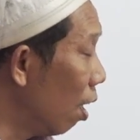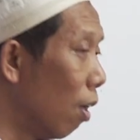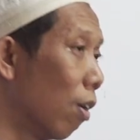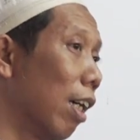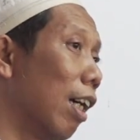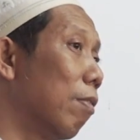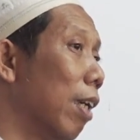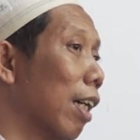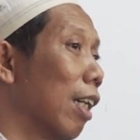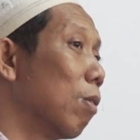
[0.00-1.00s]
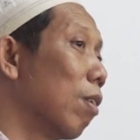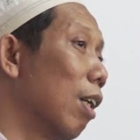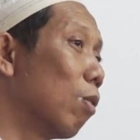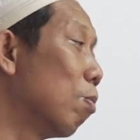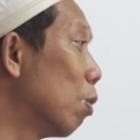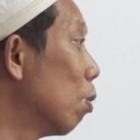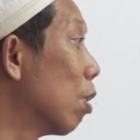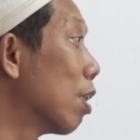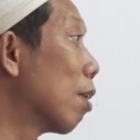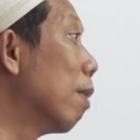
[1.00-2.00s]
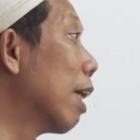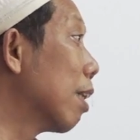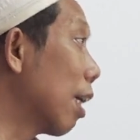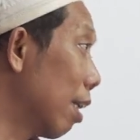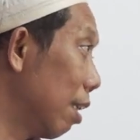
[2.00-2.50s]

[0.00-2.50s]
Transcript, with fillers: Orang ngapalkan Quran itu butuh kecermatan.